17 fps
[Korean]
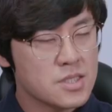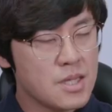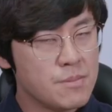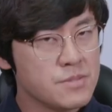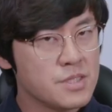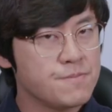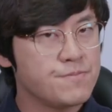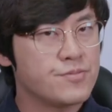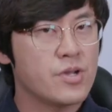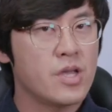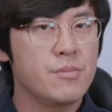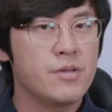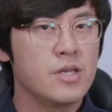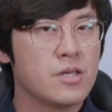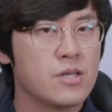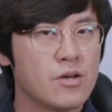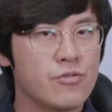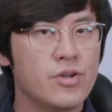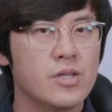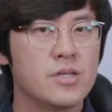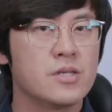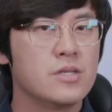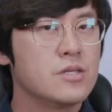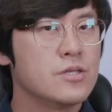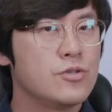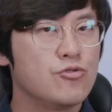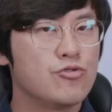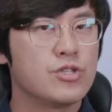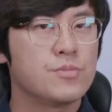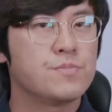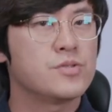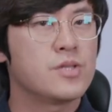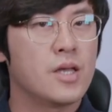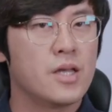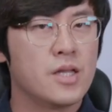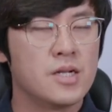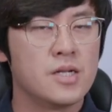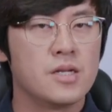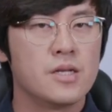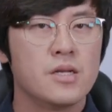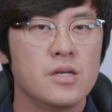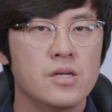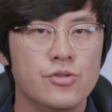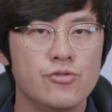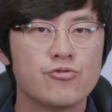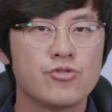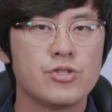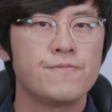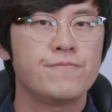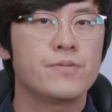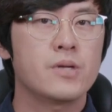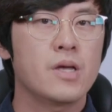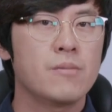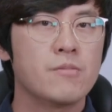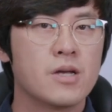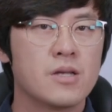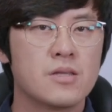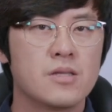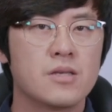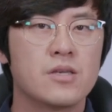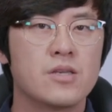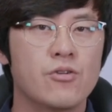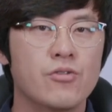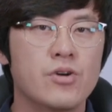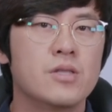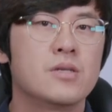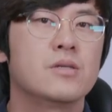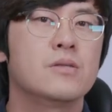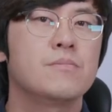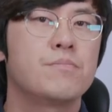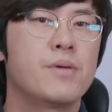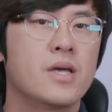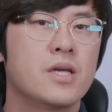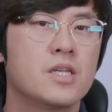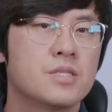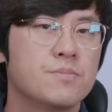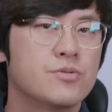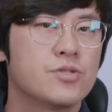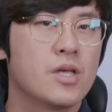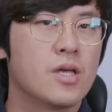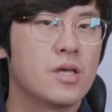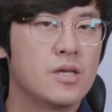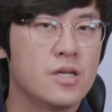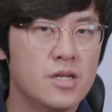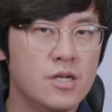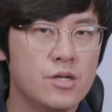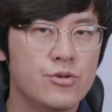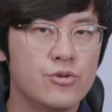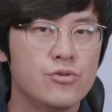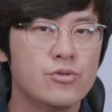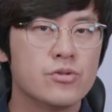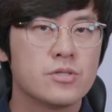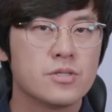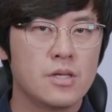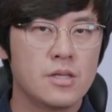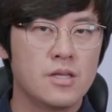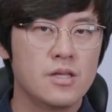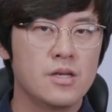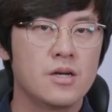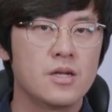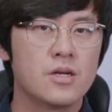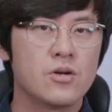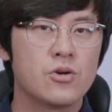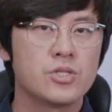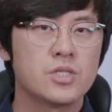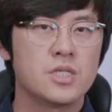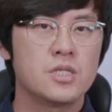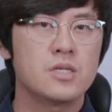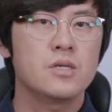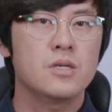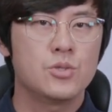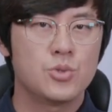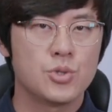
30프레임의 경우에는 60분의 1, 60프레임 같은 경우에는 120분의 1로 세팅하는 것이